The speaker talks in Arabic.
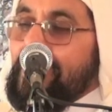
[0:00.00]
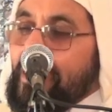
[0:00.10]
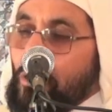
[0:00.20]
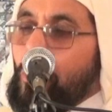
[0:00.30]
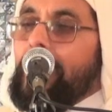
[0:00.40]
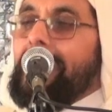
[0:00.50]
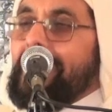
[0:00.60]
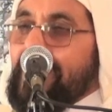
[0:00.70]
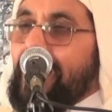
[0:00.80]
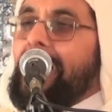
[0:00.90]
يكون
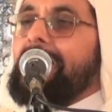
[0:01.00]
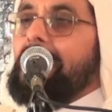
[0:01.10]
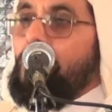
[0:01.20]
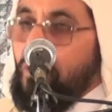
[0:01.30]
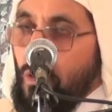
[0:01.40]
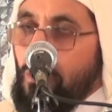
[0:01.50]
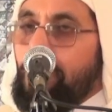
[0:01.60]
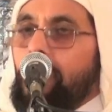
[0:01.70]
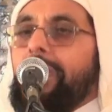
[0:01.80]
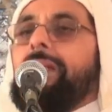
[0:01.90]
للصلاة
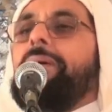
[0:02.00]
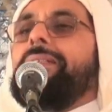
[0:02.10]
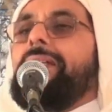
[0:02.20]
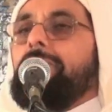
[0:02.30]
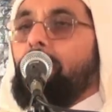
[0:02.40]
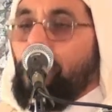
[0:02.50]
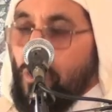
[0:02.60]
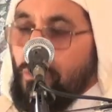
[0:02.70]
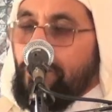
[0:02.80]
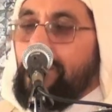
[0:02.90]
مفهوم العبادات
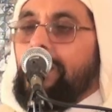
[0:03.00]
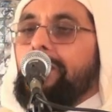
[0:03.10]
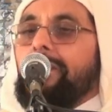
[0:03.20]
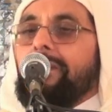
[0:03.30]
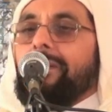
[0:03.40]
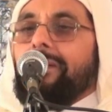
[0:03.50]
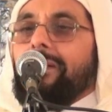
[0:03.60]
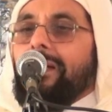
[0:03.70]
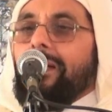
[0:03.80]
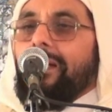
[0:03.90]
مفهوم
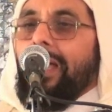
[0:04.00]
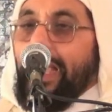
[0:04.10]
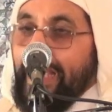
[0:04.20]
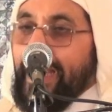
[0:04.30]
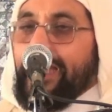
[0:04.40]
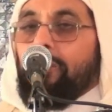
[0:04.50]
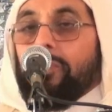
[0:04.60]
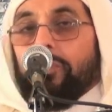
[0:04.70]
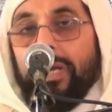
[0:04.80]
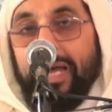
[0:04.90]
حقيقي
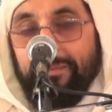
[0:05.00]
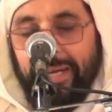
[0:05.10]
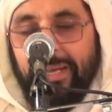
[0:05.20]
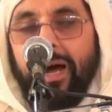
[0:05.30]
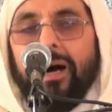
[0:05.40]
ويكون لها معنى